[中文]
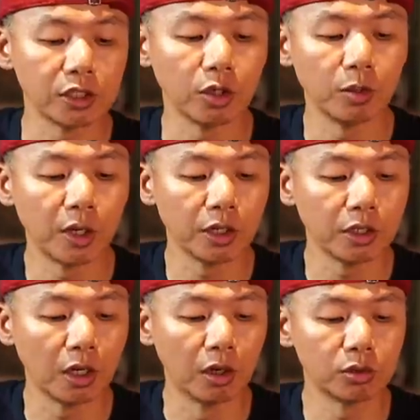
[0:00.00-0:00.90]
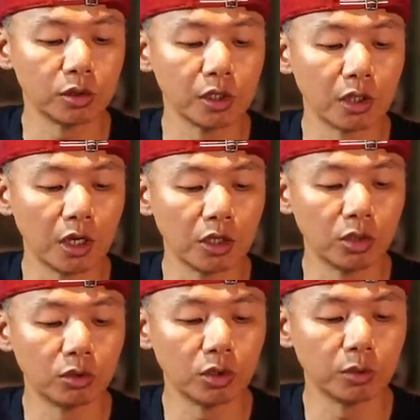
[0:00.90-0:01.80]
咸鱼爸你好，最近看你
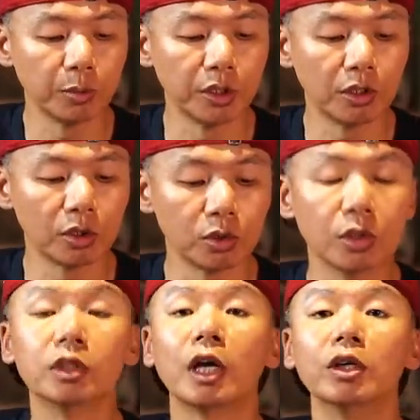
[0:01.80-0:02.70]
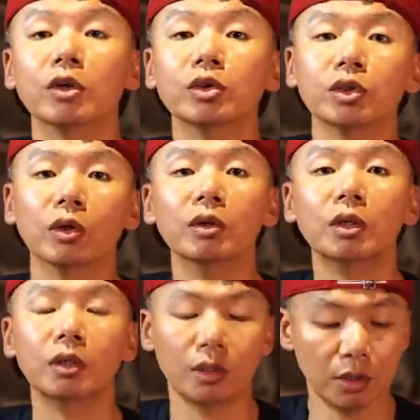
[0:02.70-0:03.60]
YouTube 频道觉得太优秀
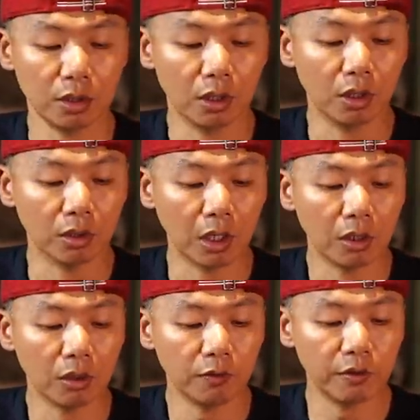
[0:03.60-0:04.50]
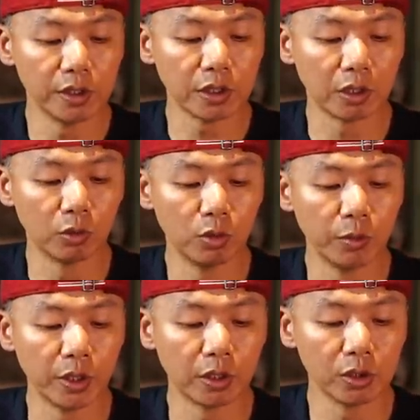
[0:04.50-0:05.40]
哦，然后分享的物
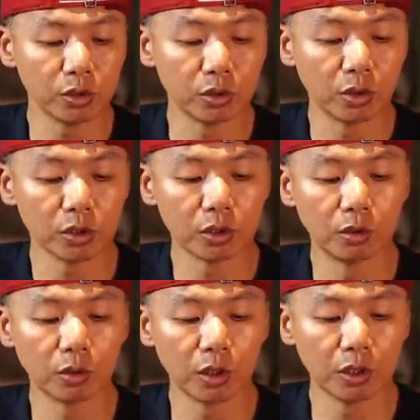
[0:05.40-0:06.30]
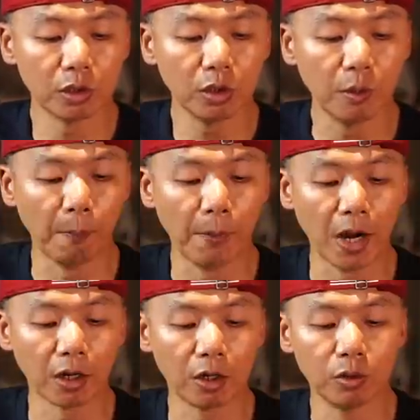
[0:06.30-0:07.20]
品跟许多生活观念都很
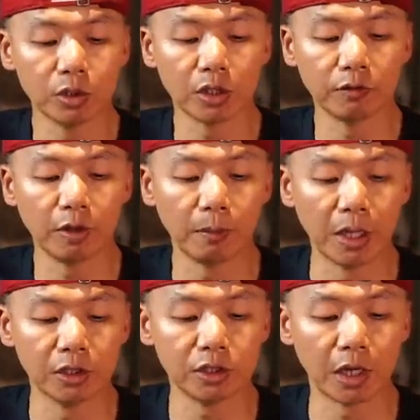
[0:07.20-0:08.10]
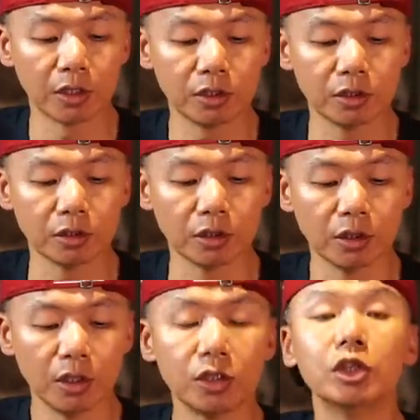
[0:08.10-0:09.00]
棒，跟我想法蛮相似的，
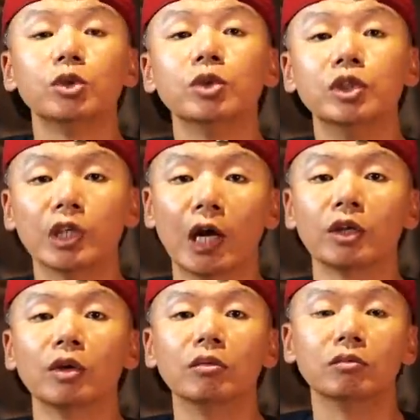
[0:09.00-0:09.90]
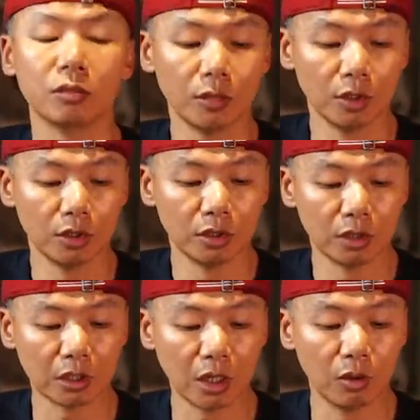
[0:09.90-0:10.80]
继续加油。
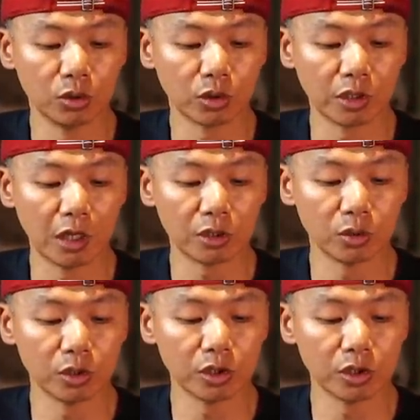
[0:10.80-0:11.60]
那当然我就跟他说